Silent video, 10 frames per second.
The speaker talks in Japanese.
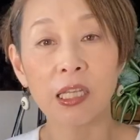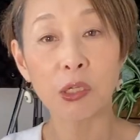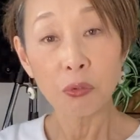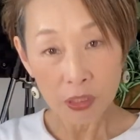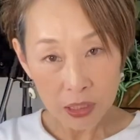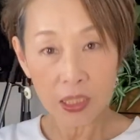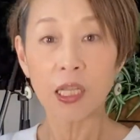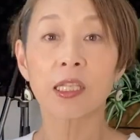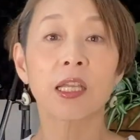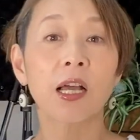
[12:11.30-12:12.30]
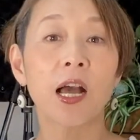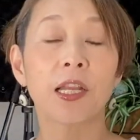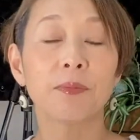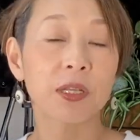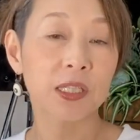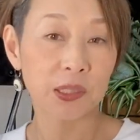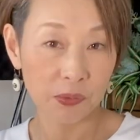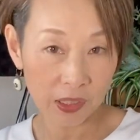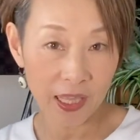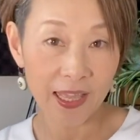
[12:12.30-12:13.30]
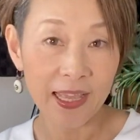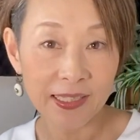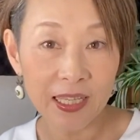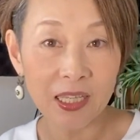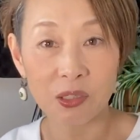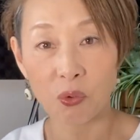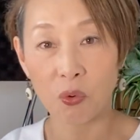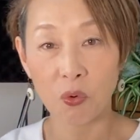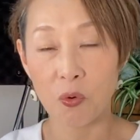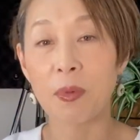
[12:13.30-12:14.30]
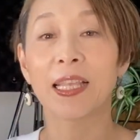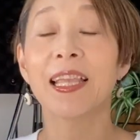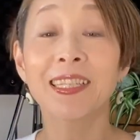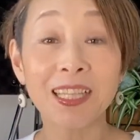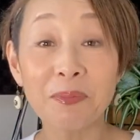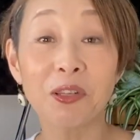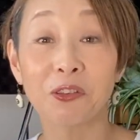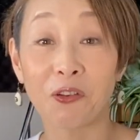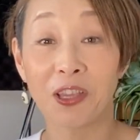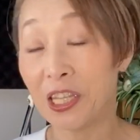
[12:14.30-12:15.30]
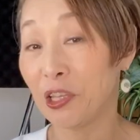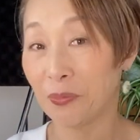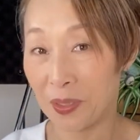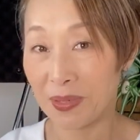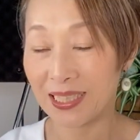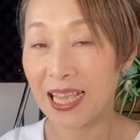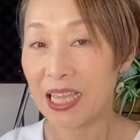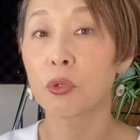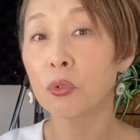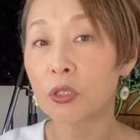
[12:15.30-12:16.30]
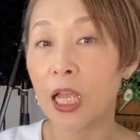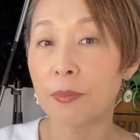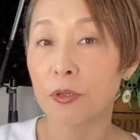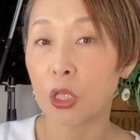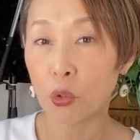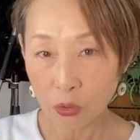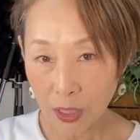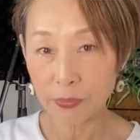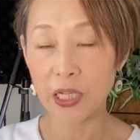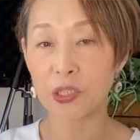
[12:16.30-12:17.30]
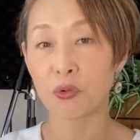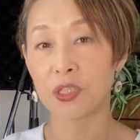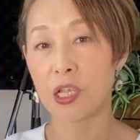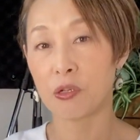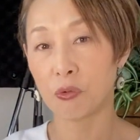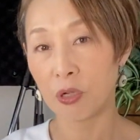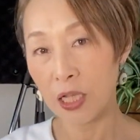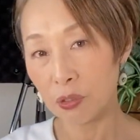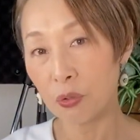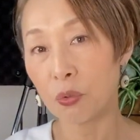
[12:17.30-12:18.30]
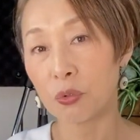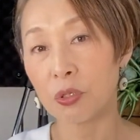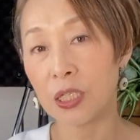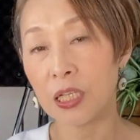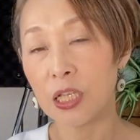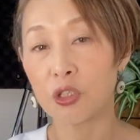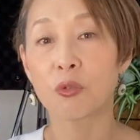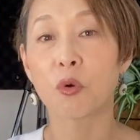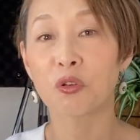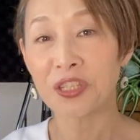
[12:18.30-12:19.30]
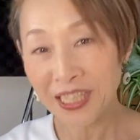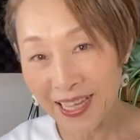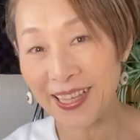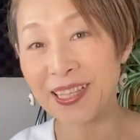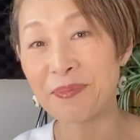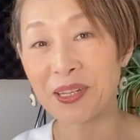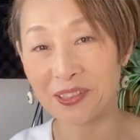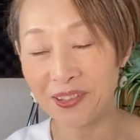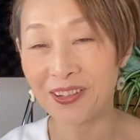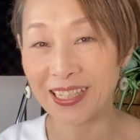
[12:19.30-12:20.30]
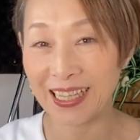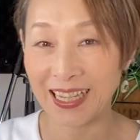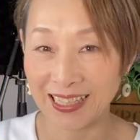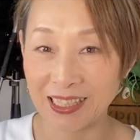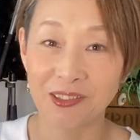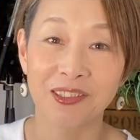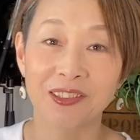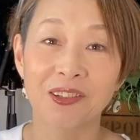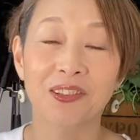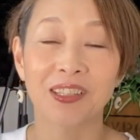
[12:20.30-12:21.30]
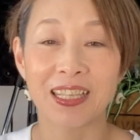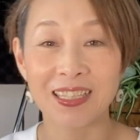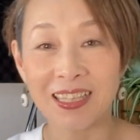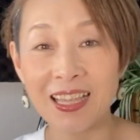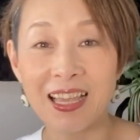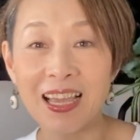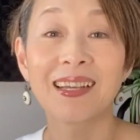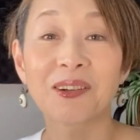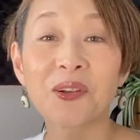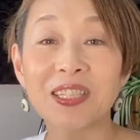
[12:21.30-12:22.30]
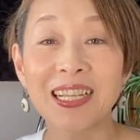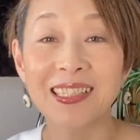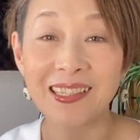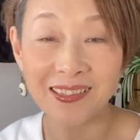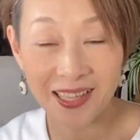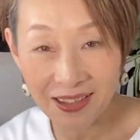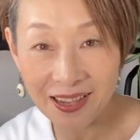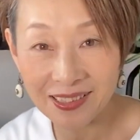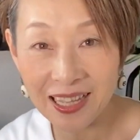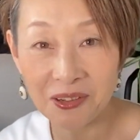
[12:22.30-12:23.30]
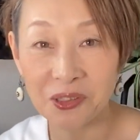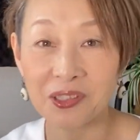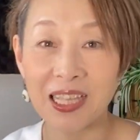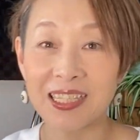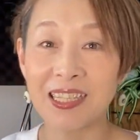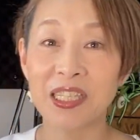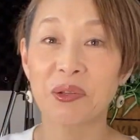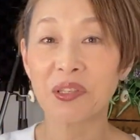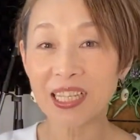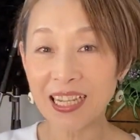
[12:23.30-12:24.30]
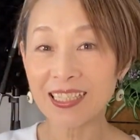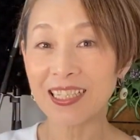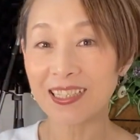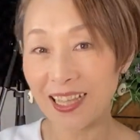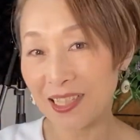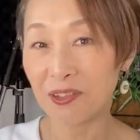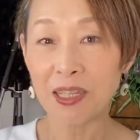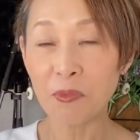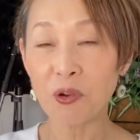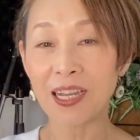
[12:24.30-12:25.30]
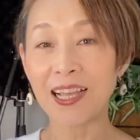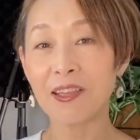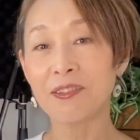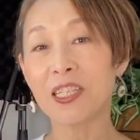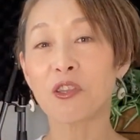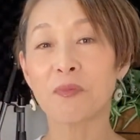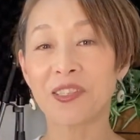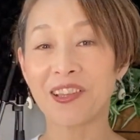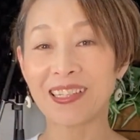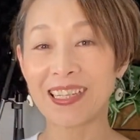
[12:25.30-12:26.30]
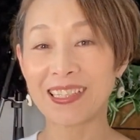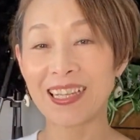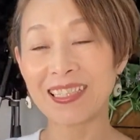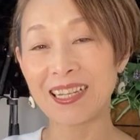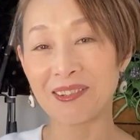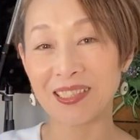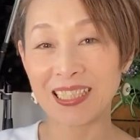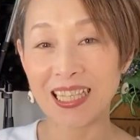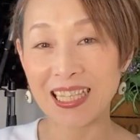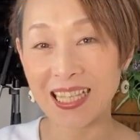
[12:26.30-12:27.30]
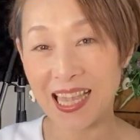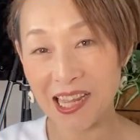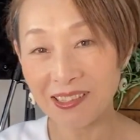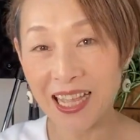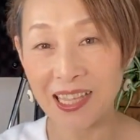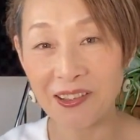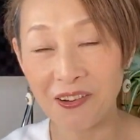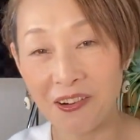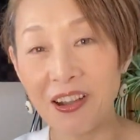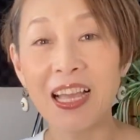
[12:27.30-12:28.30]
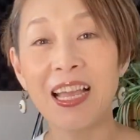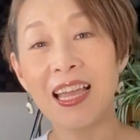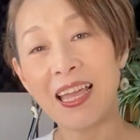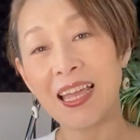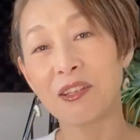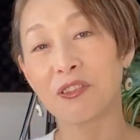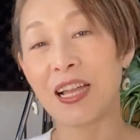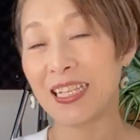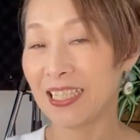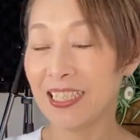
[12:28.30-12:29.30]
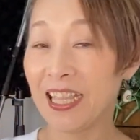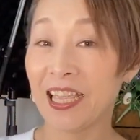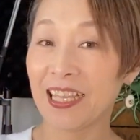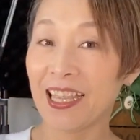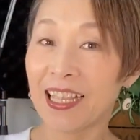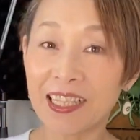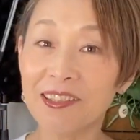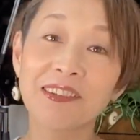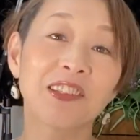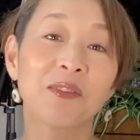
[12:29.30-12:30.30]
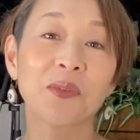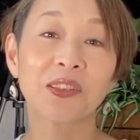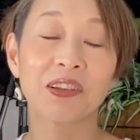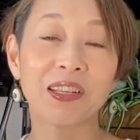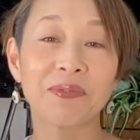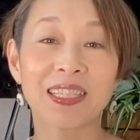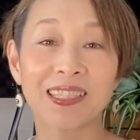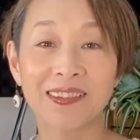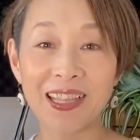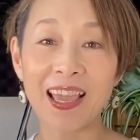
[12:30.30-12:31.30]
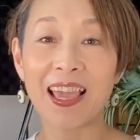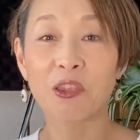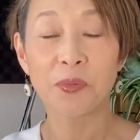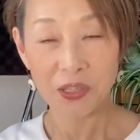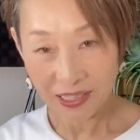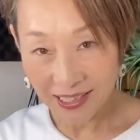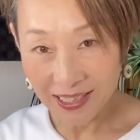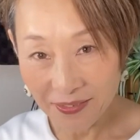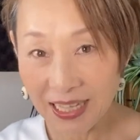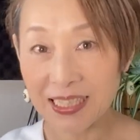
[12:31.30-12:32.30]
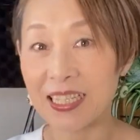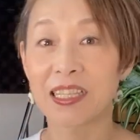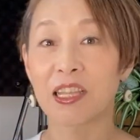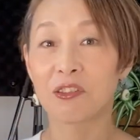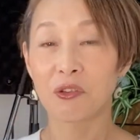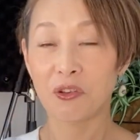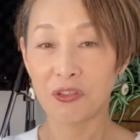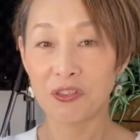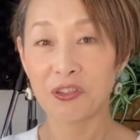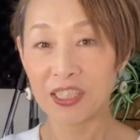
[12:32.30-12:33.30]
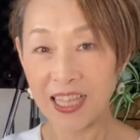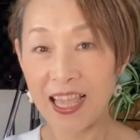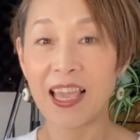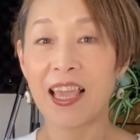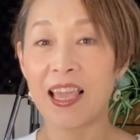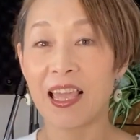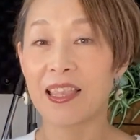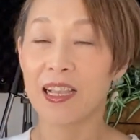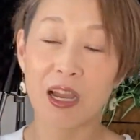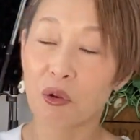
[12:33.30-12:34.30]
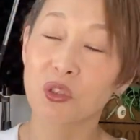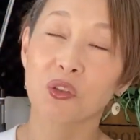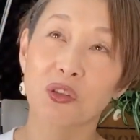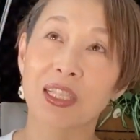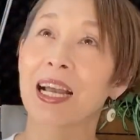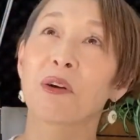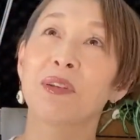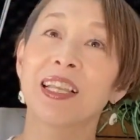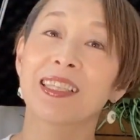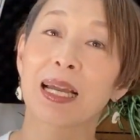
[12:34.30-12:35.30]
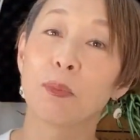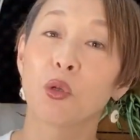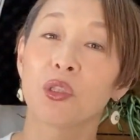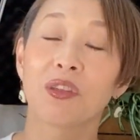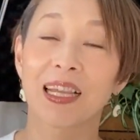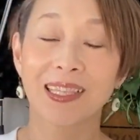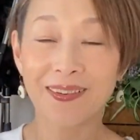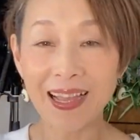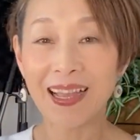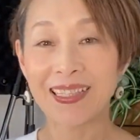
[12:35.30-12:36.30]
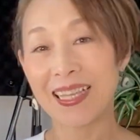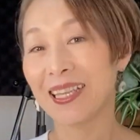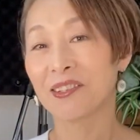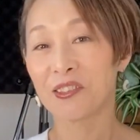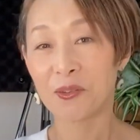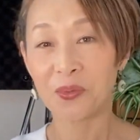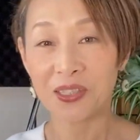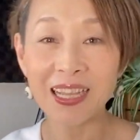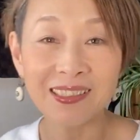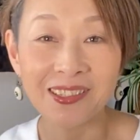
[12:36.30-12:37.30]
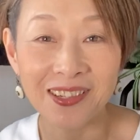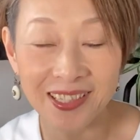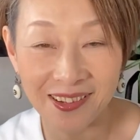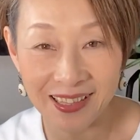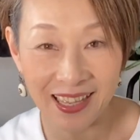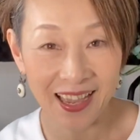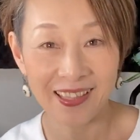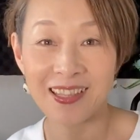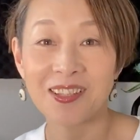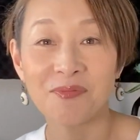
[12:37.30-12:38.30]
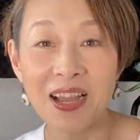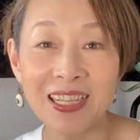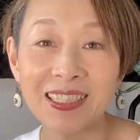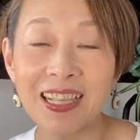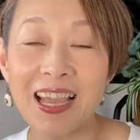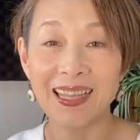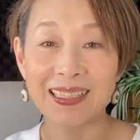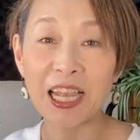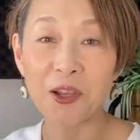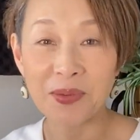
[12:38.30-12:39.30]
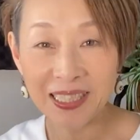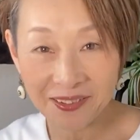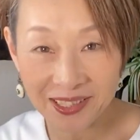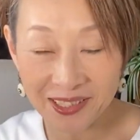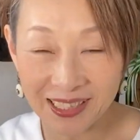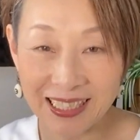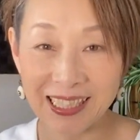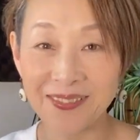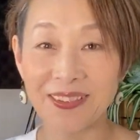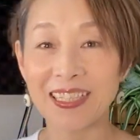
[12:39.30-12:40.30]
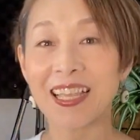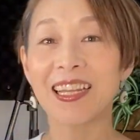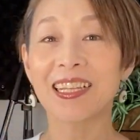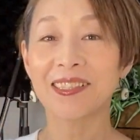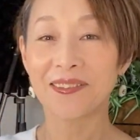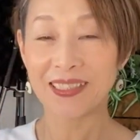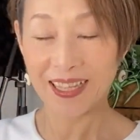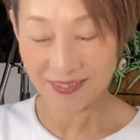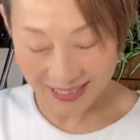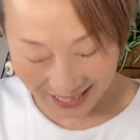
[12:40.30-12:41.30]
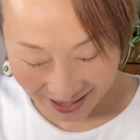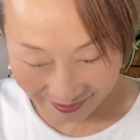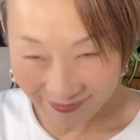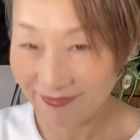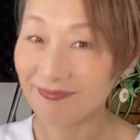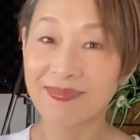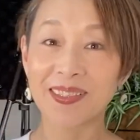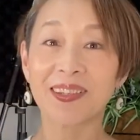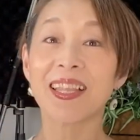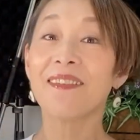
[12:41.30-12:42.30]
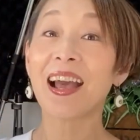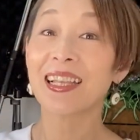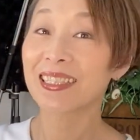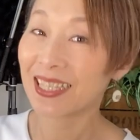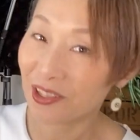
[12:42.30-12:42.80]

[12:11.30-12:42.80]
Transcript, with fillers: いろんな吸い方がありますので是非そこを真似してみるといいと思いますどのタイミングでどんなブレスをしているのかということに注目して聞いてみるといいかなということですねこのチャンネルでは歌うことで人生を豊かにしたいそんなボーカライフに興味のある方が参考にしていただける内容を、えどんどん発信していきたいなというふうに思っておりますので興味のある方はチャンネル登録そして、えなんかこうちょっと参考になったかもという方は是非グッドボタンよろしくしくお願いいたします。最後までご視聴いただきましてありがとうございました。それでは、See